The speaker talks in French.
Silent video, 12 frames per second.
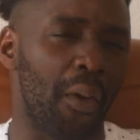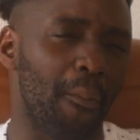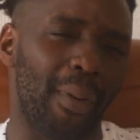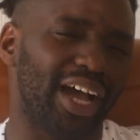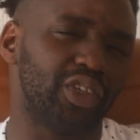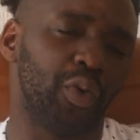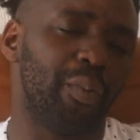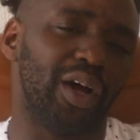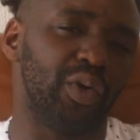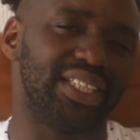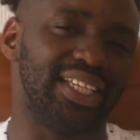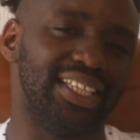Mario
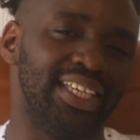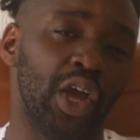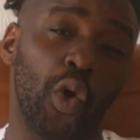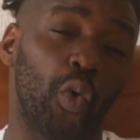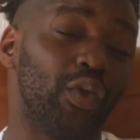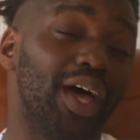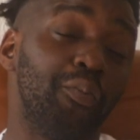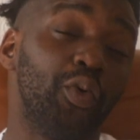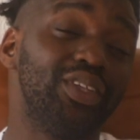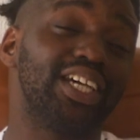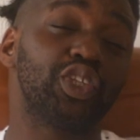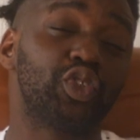Balotelli. On a beau
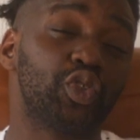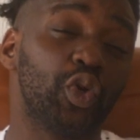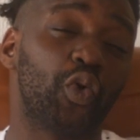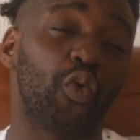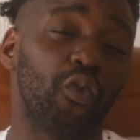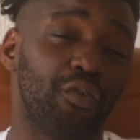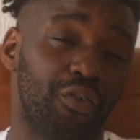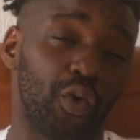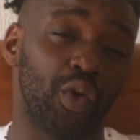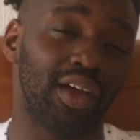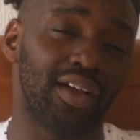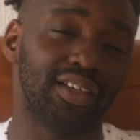dire ce qu'on veut,
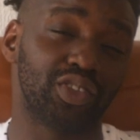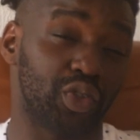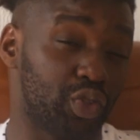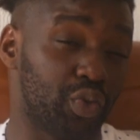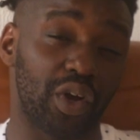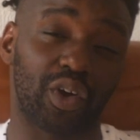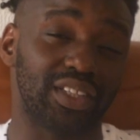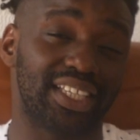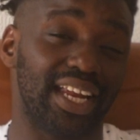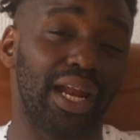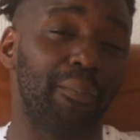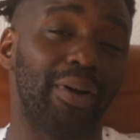ce joueur quand
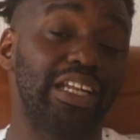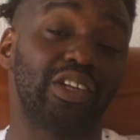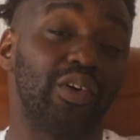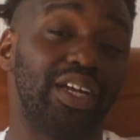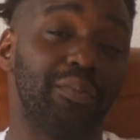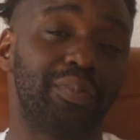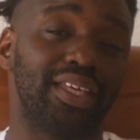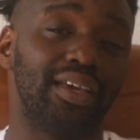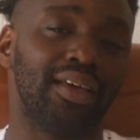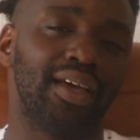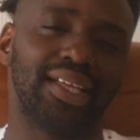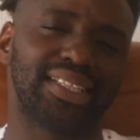il a la balle dans les pieds,
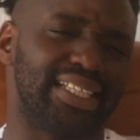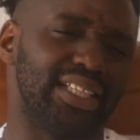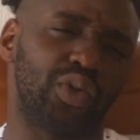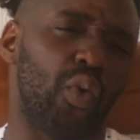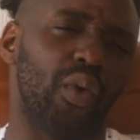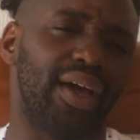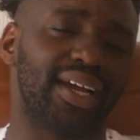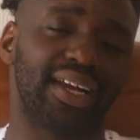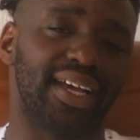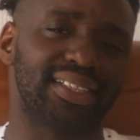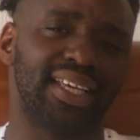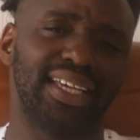c'est trop la
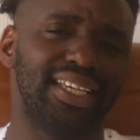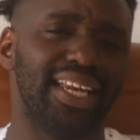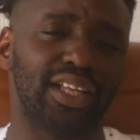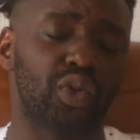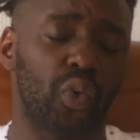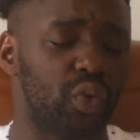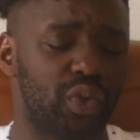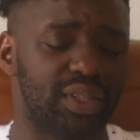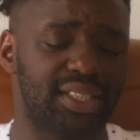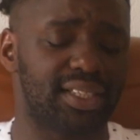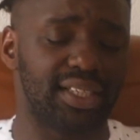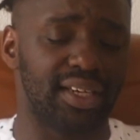classe. Il a trop de
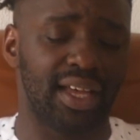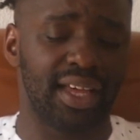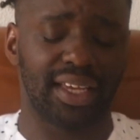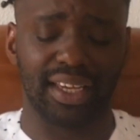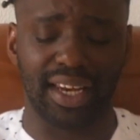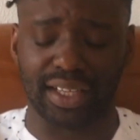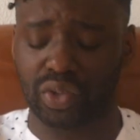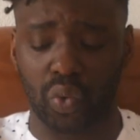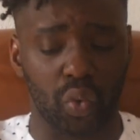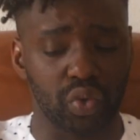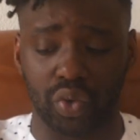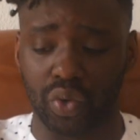style, il a
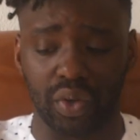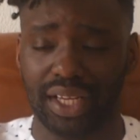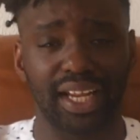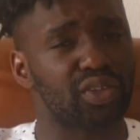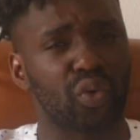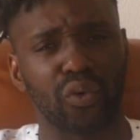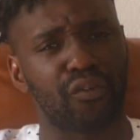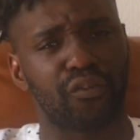trop de, il a trop de